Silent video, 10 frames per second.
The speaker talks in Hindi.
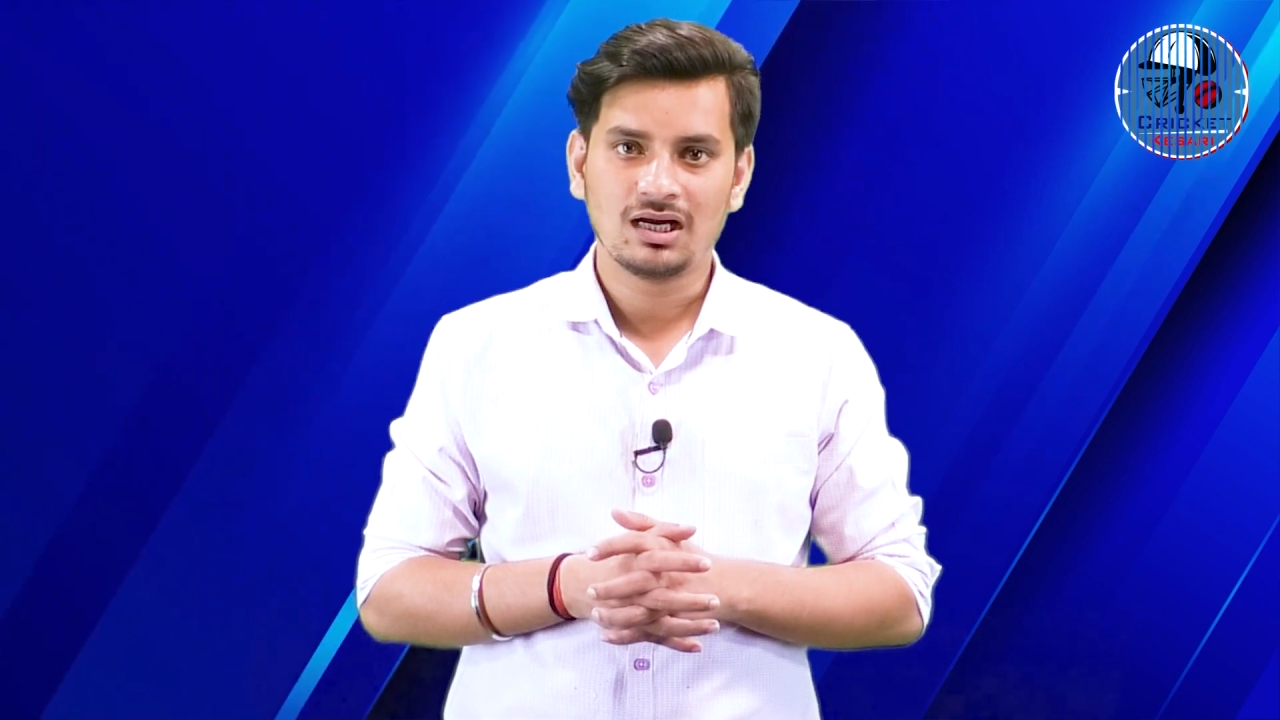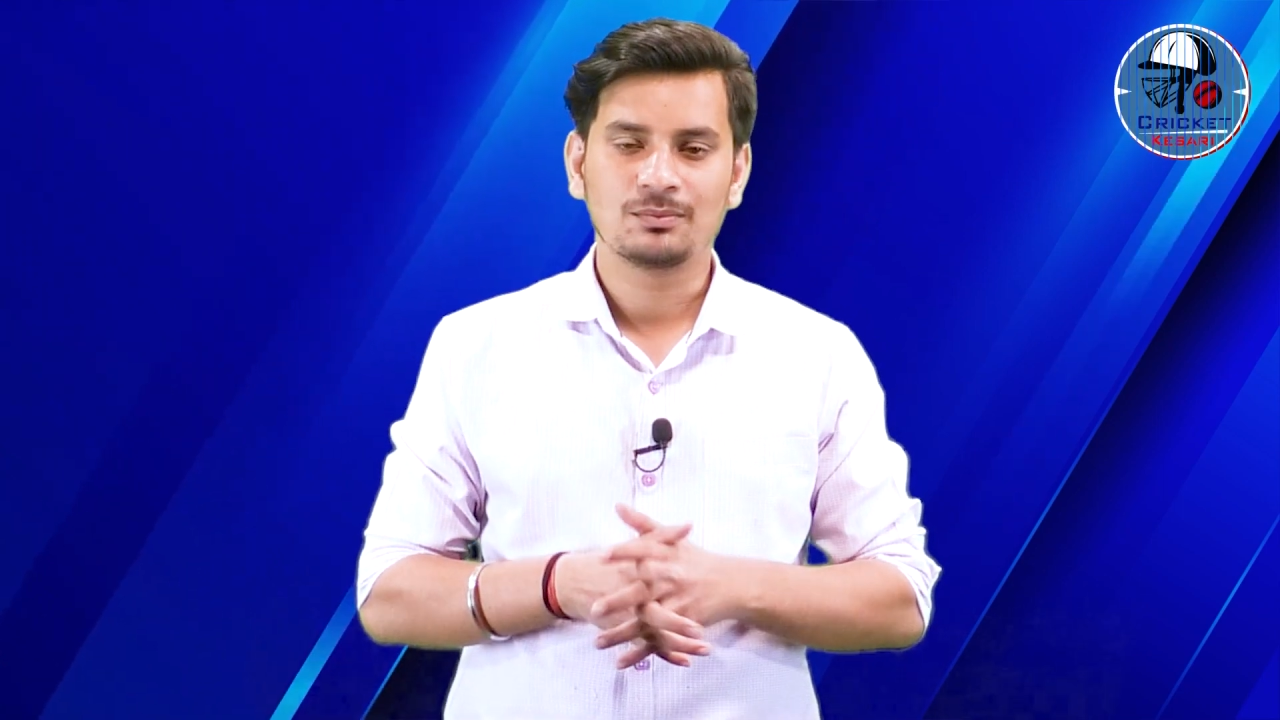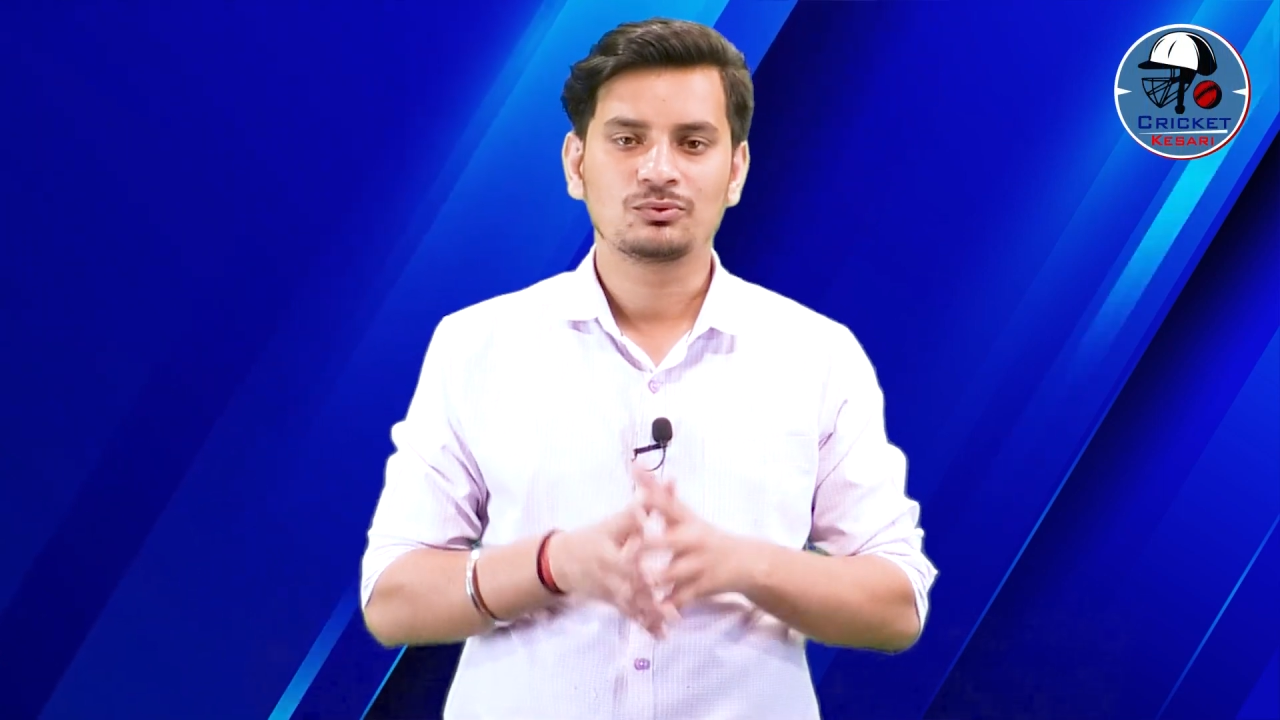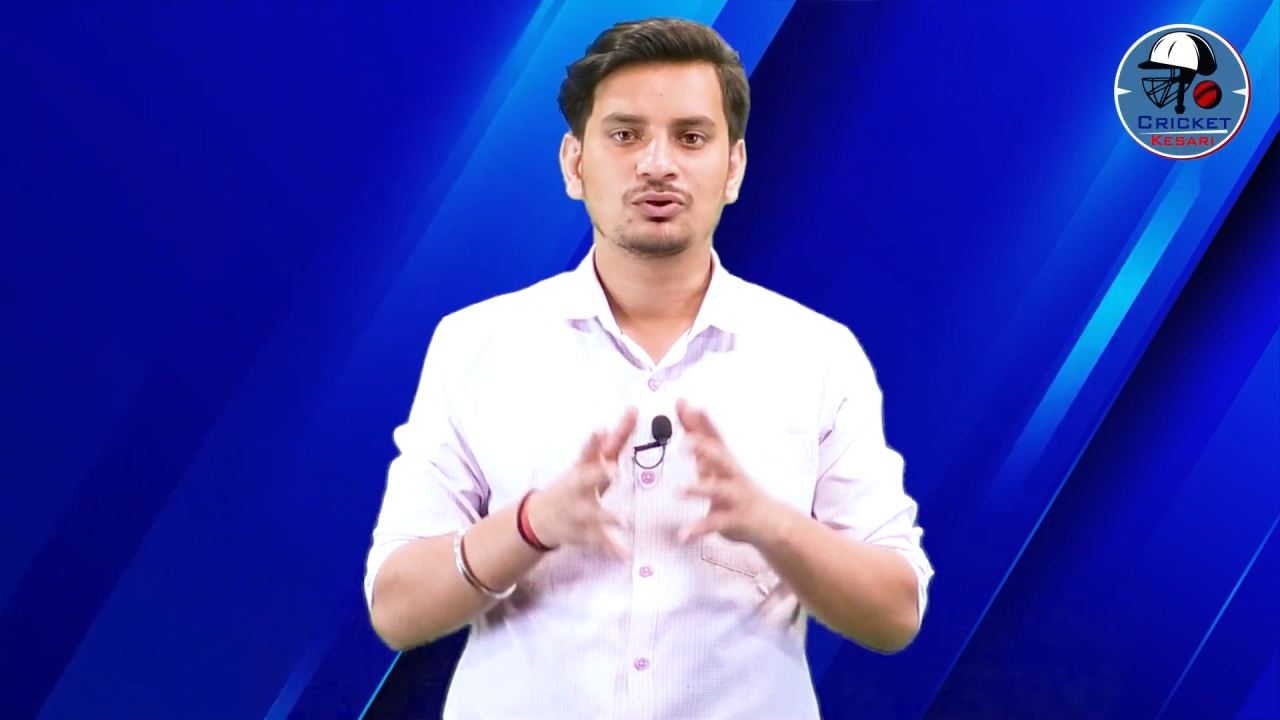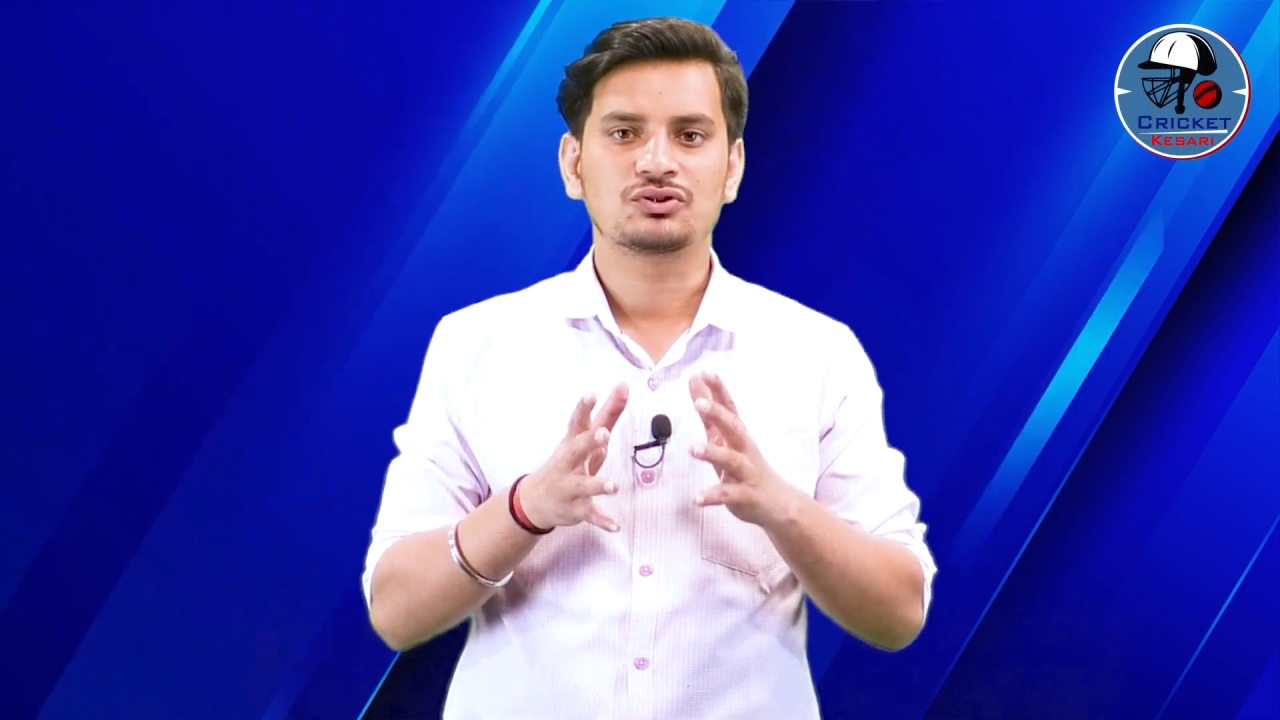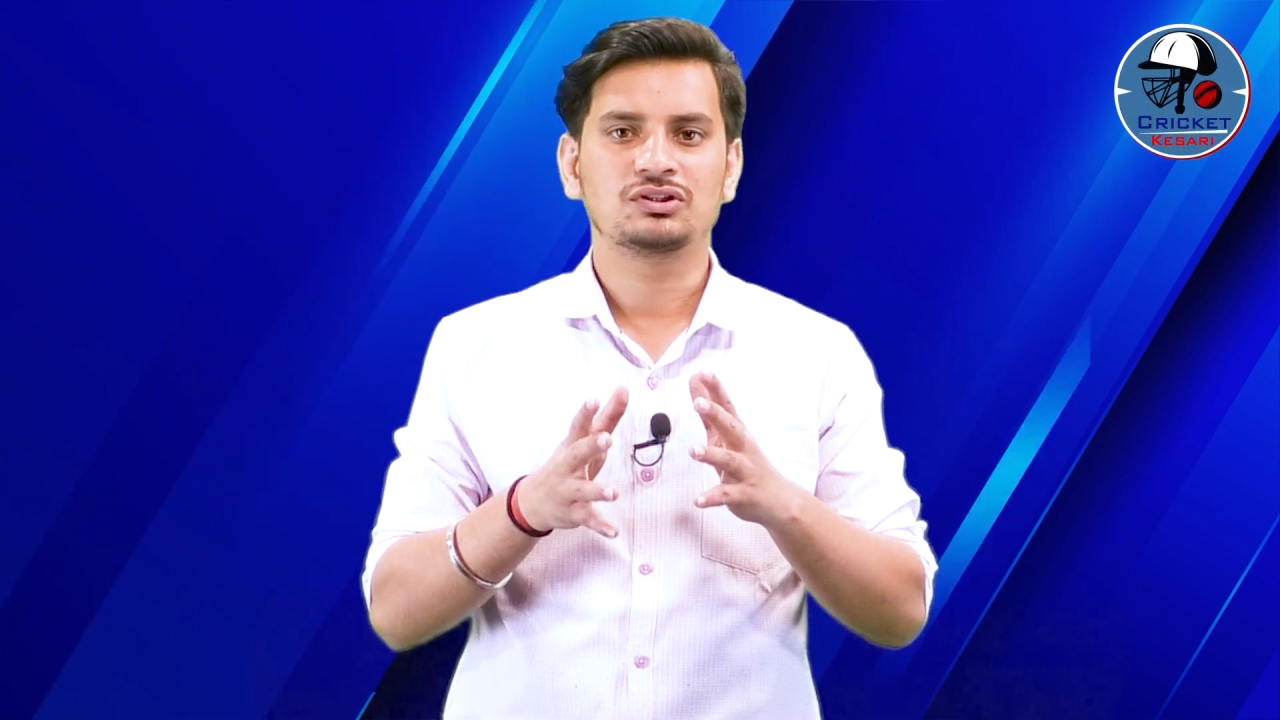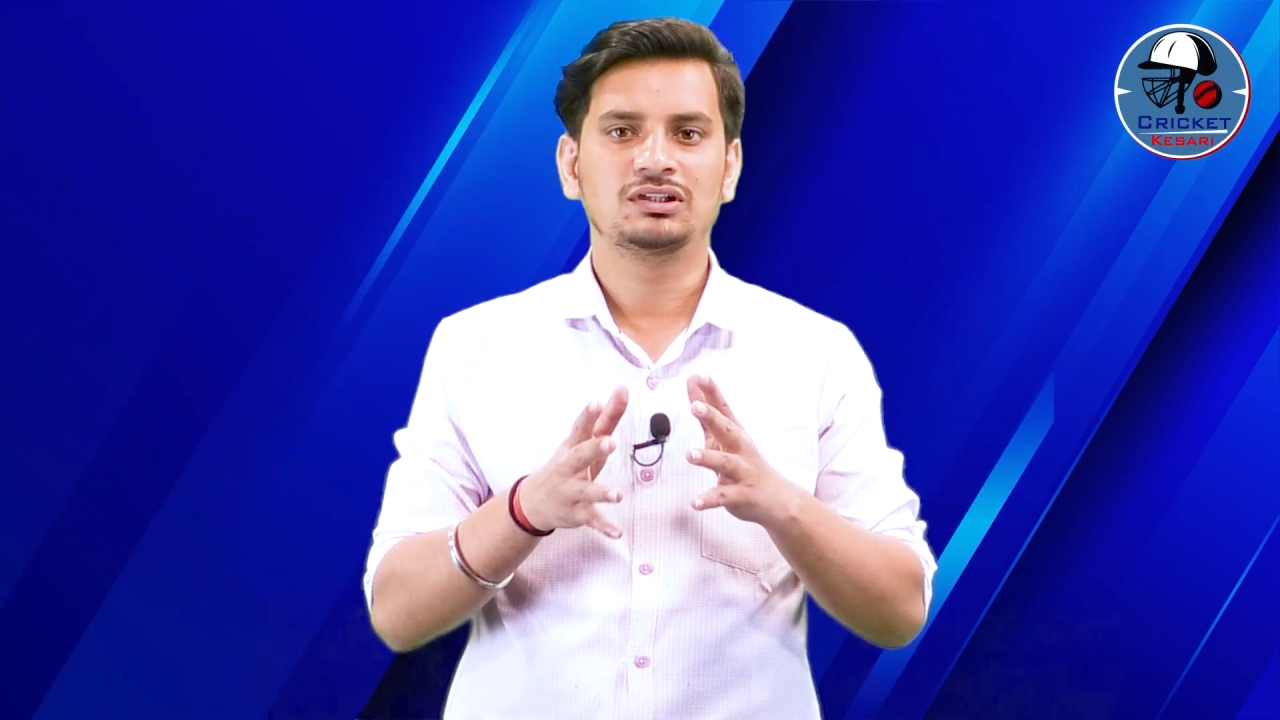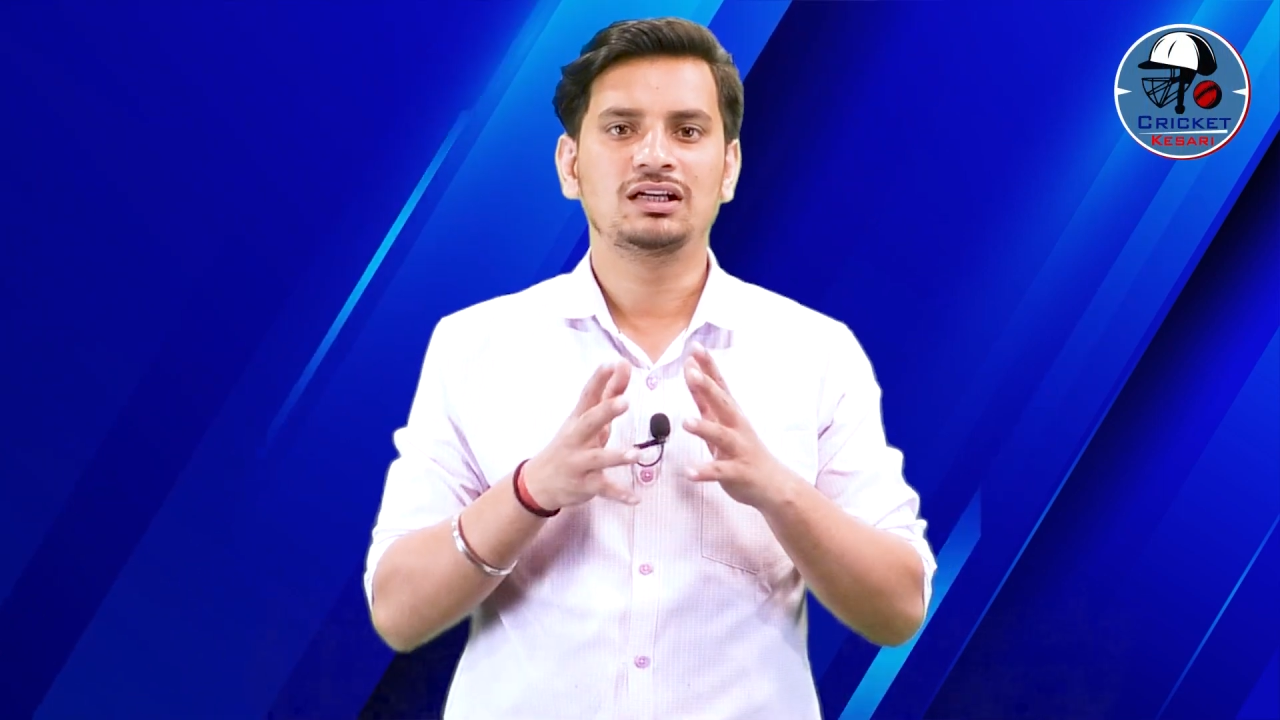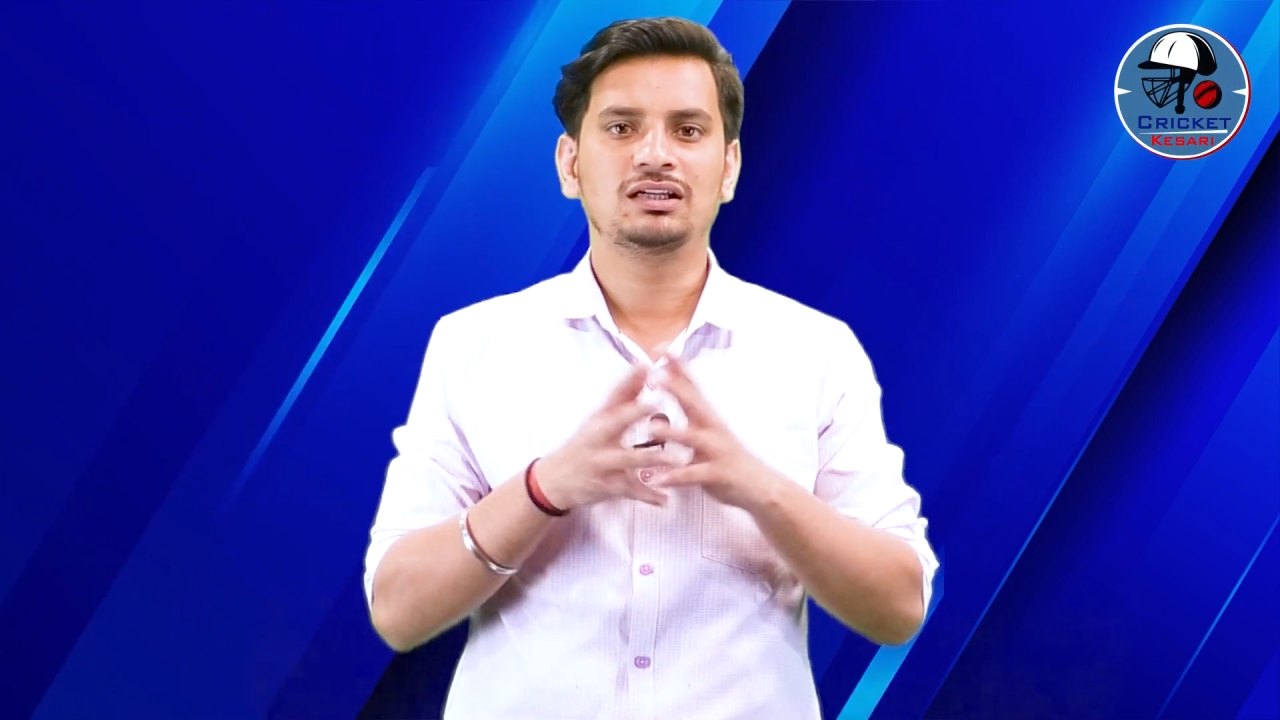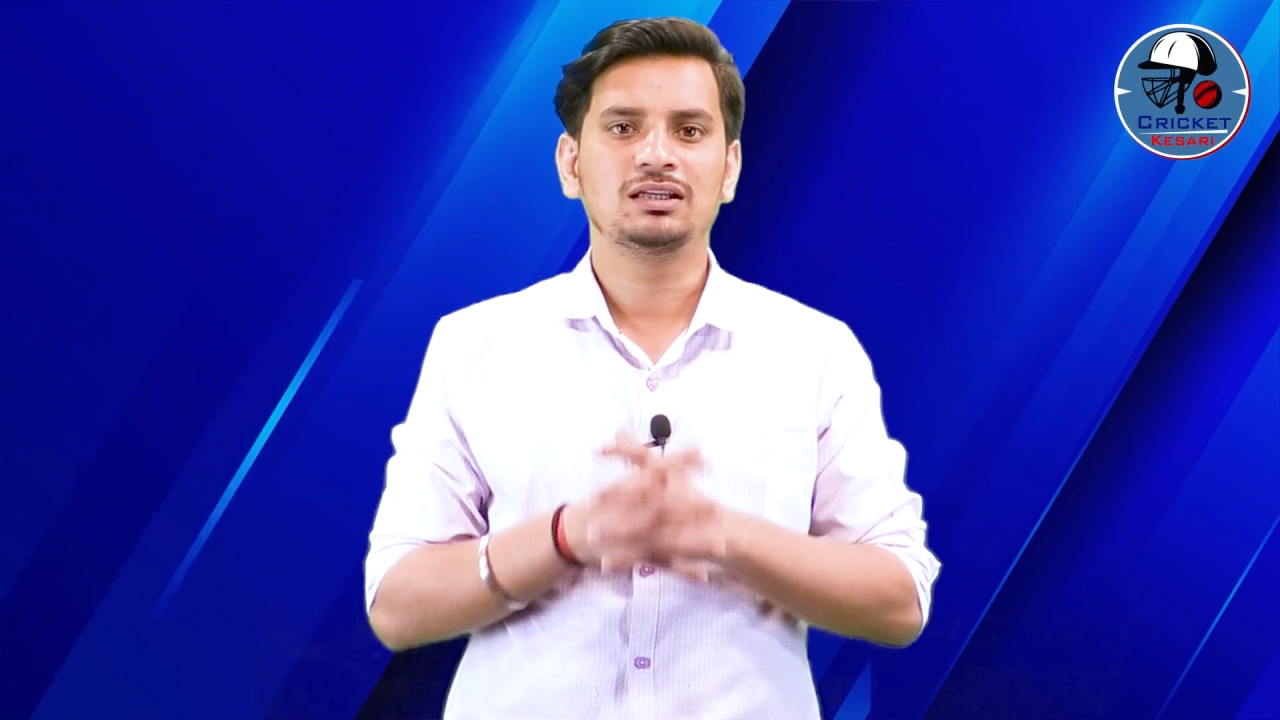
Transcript: आपको ऑस्ट्रेलियाई